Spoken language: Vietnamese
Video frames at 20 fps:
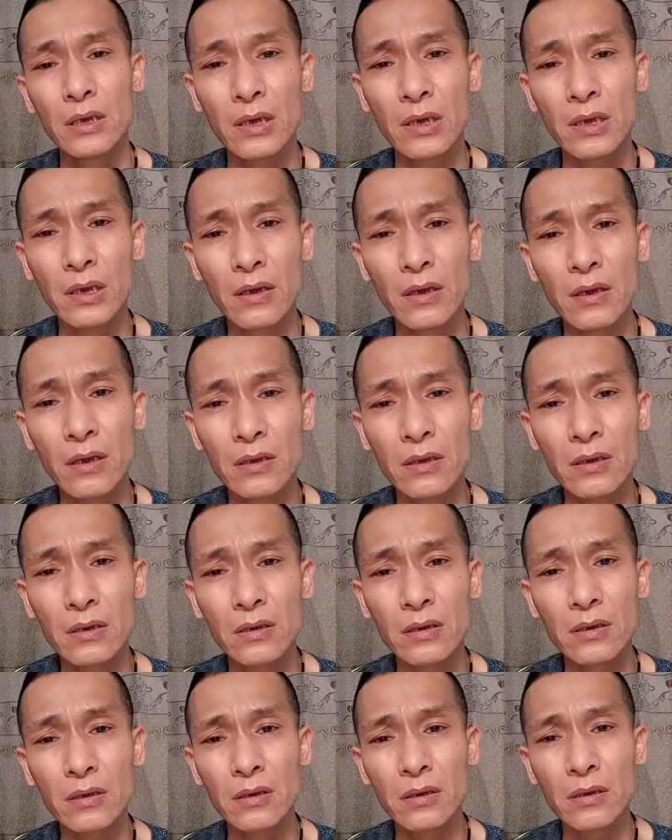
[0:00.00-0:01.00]
à,
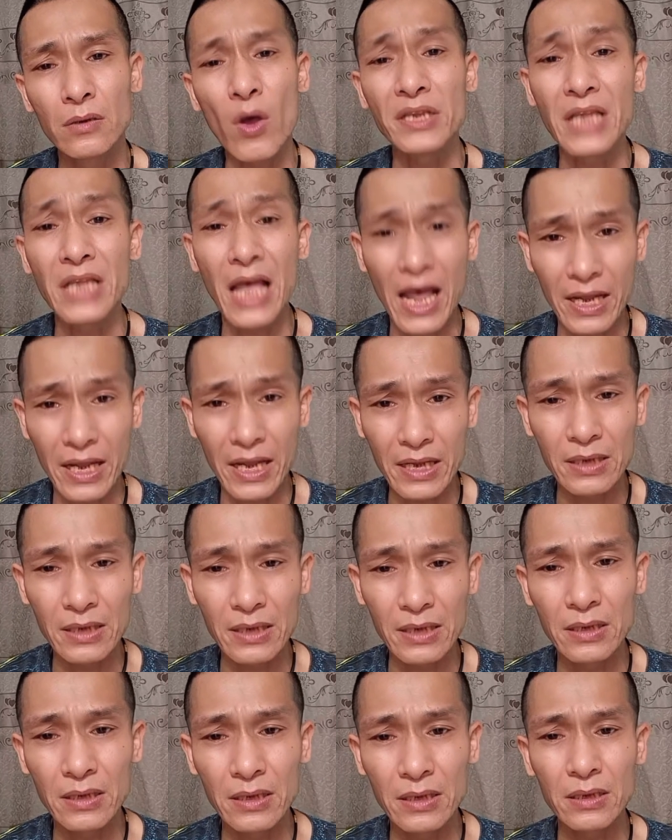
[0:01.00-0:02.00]
hòa giải
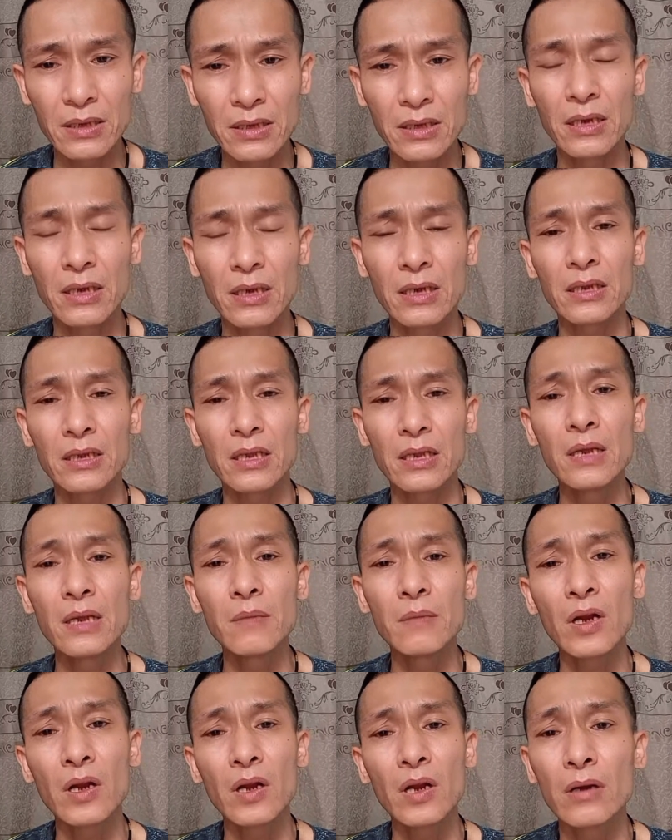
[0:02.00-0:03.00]
à, tới
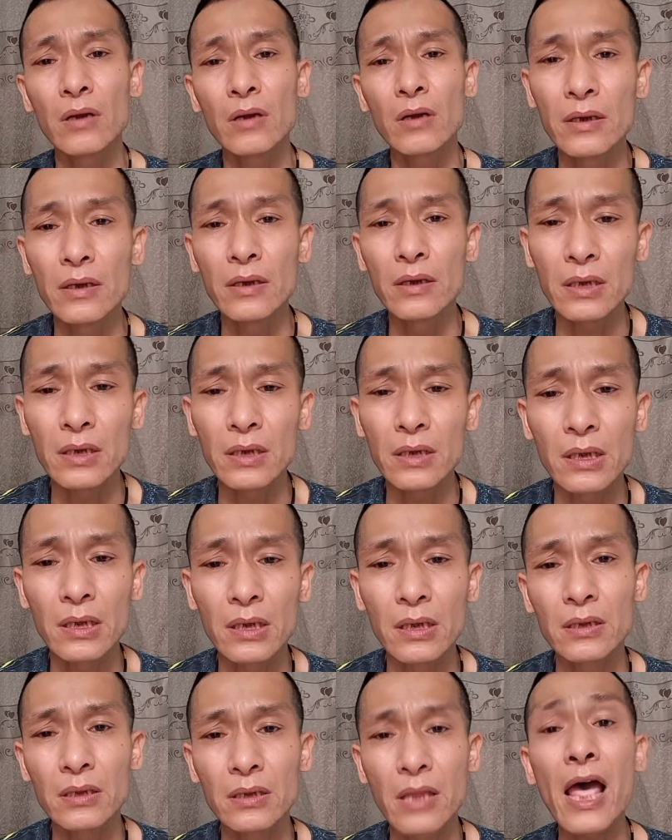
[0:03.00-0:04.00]
đêm bắt đầu là được
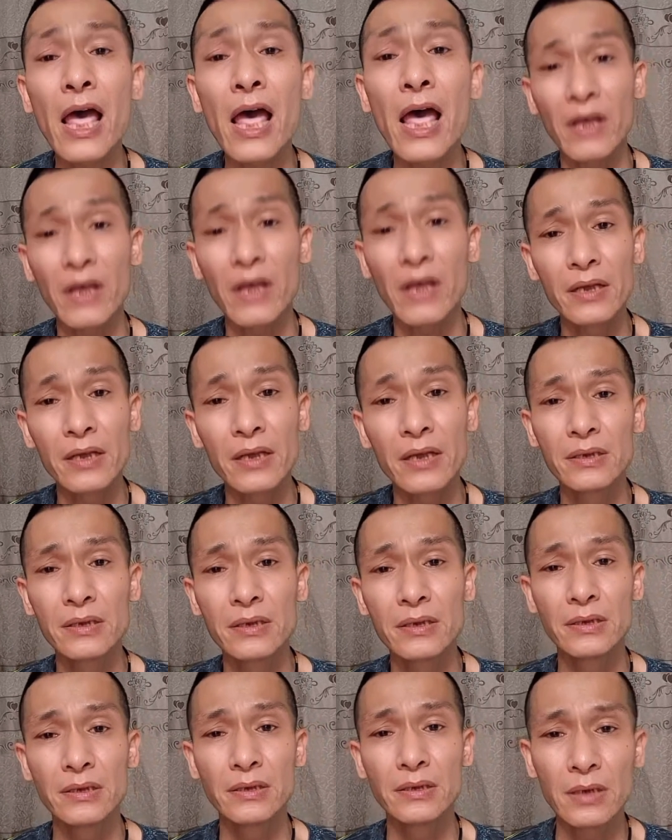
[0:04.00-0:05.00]
à, tha về
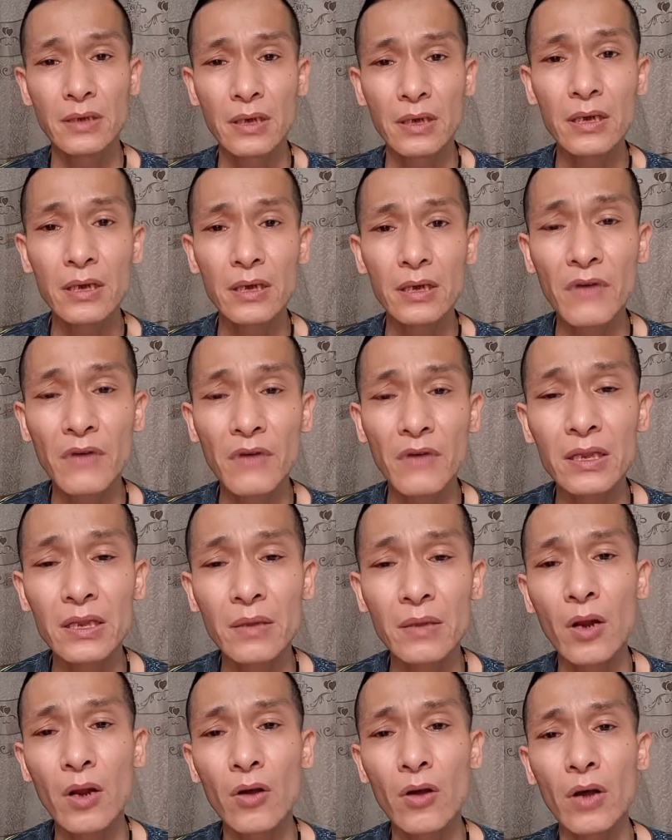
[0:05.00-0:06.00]
à, về
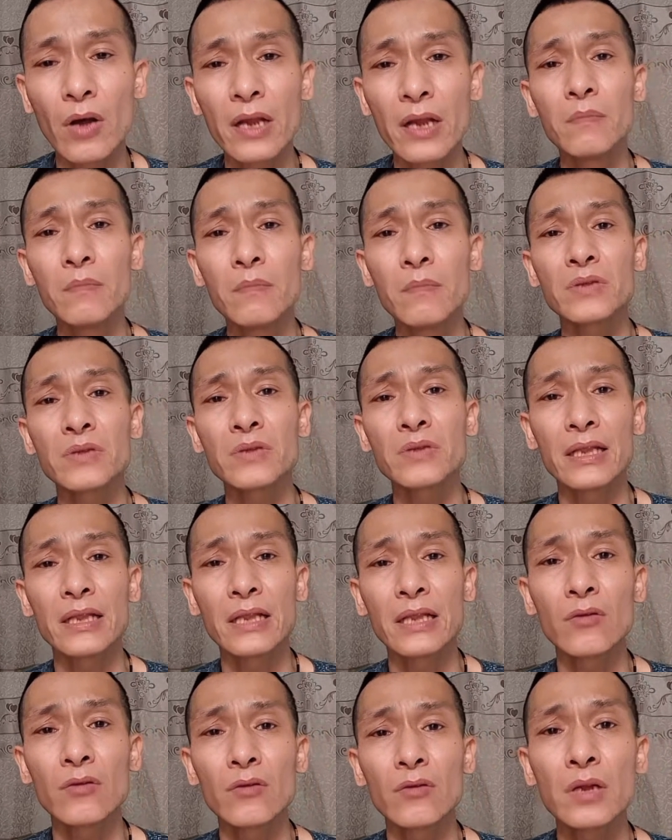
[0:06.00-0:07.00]
thì bắt đầu anh lâm tóc
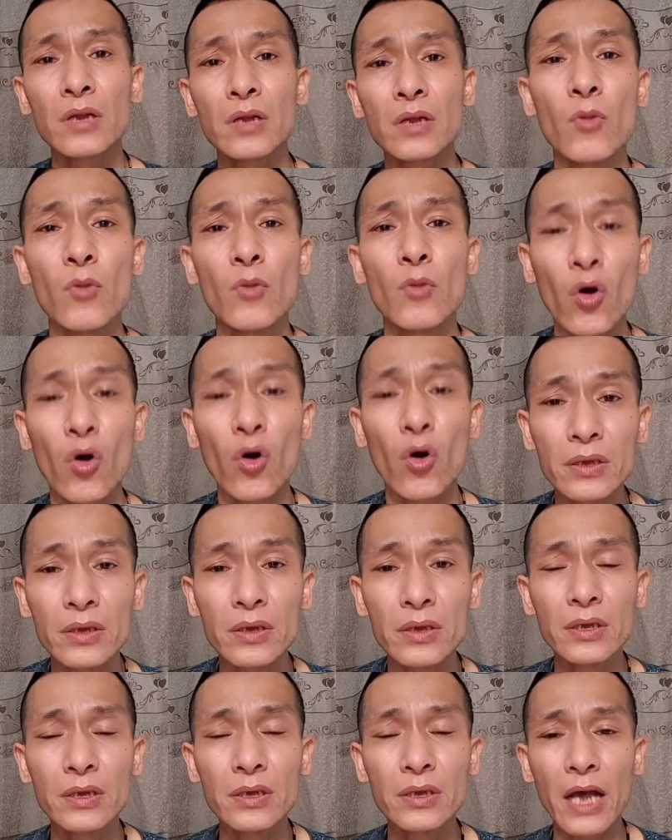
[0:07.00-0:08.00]
dài thì anh cũng rất là bộ đội
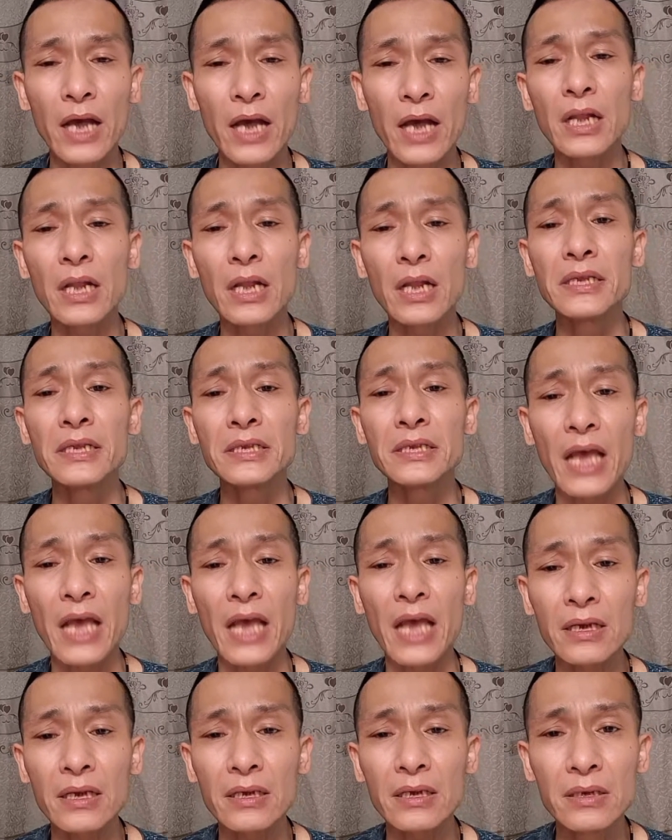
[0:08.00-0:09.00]
anh rất linh
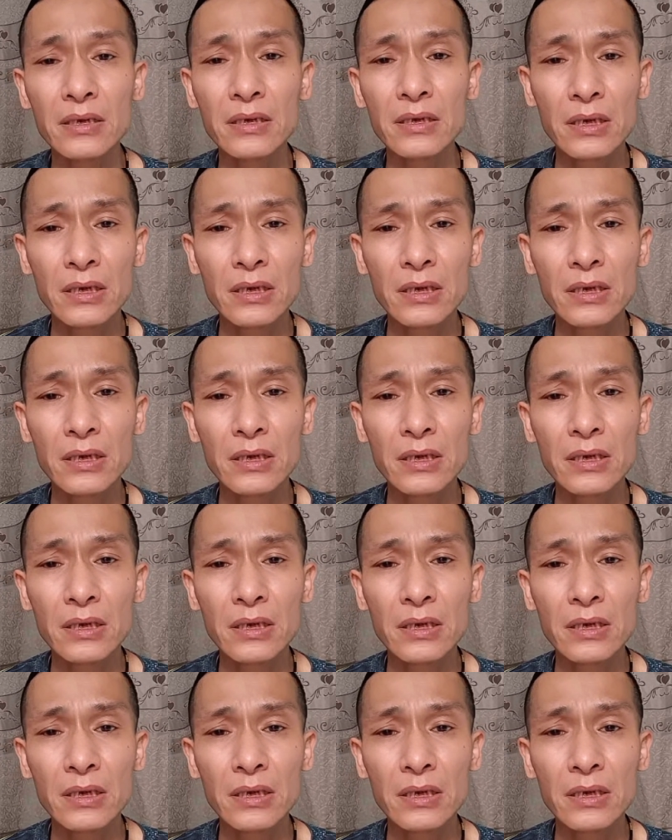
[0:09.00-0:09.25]
tráng